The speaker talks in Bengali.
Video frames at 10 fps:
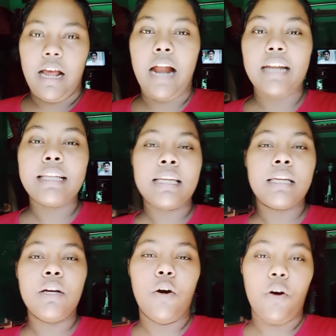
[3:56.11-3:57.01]
আর কি কি
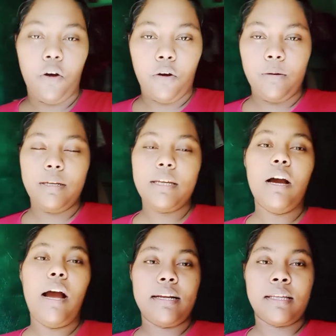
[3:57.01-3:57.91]
হবে
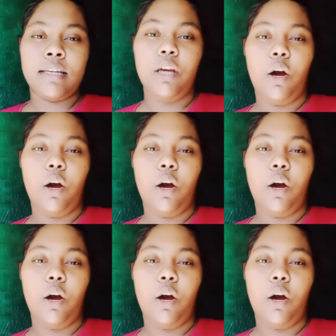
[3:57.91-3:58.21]
আর কি কি